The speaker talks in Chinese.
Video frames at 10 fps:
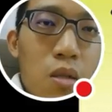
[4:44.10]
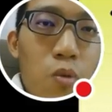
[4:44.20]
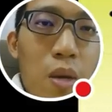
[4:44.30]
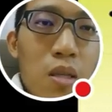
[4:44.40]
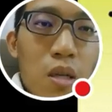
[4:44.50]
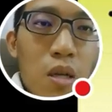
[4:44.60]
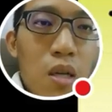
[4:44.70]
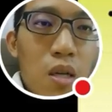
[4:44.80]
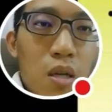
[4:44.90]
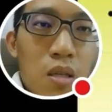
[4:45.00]
就变成了
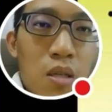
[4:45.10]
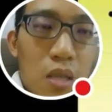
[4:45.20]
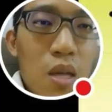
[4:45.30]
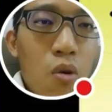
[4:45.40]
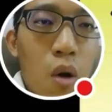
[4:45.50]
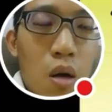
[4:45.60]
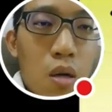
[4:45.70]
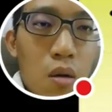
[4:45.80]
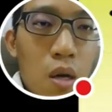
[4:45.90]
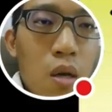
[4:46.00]
一个形象化。
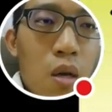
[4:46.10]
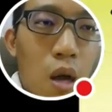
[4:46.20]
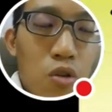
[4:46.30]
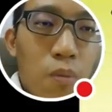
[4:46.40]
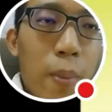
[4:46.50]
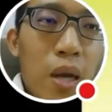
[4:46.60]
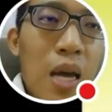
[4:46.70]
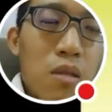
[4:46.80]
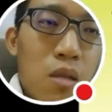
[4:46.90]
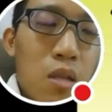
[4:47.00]
OK，啊，从爸爸的
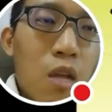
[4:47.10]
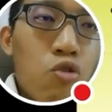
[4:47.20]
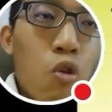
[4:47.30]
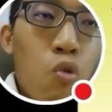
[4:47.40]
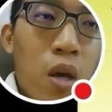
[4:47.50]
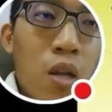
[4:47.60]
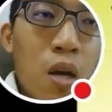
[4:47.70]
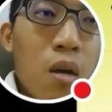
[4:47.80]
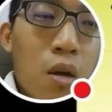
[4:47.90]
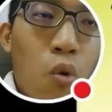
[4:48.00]
样子到周围
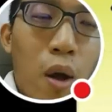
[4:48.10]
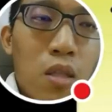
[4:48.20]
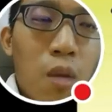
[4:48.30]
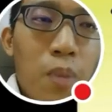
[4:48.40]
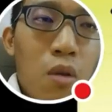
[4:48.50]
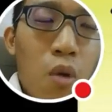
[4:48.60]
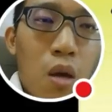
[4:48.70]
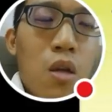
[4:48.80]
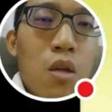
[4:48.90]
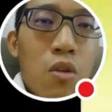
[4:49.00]
的环境的变
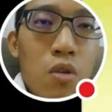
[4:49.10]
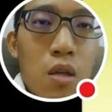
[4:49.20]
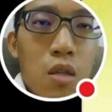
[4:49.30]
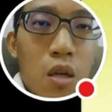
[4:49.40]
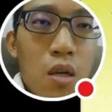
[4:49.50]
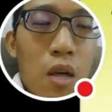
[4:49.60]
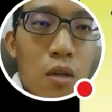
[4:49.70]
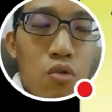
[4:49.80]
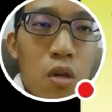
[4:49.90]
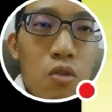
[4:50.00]
化，所以呢，整个
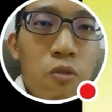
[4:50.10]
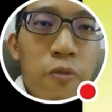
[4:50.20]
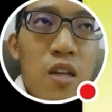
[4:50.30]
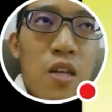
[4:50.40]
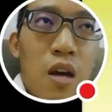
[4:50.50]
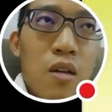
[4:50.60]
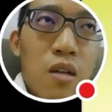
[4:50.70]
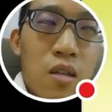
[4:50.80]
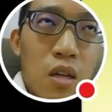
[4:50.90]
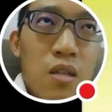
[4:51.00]
感觉呢就非常
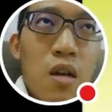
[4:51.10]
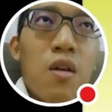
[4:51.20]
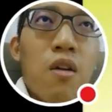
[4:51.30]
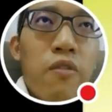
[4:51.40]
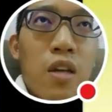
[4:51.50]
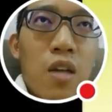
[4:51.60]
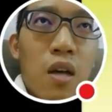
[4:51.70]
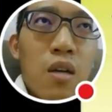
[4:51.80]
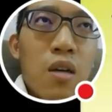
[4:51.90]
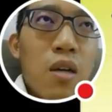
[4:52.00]
的形象，非
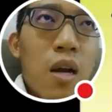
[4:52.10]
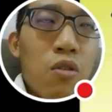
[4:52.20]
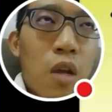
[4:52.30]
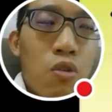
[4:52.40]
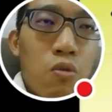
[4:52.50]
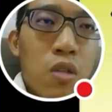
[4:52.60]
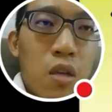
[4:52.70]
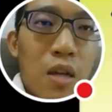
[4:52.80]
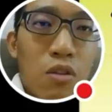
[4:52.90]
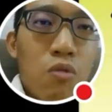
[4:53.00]
常的让读
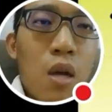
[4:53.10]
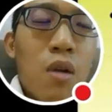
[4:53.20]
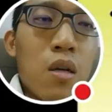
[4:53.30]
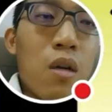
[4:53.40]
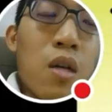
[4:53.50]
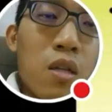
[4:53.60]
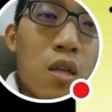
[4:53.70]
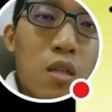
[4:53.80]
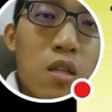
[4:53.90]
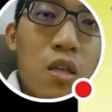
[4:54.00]
者感受到那个
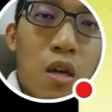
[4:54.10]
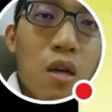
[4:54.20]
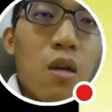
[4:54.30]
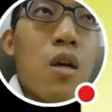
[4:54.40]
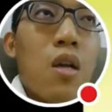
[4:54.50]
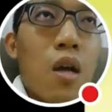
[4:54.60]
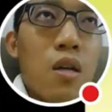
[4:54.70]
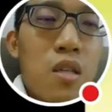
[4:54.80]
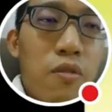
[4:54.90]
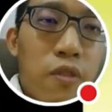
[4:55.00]
生气的那
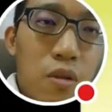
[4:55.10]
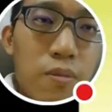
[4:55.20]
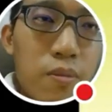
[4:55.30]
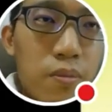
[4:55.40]
个气氛。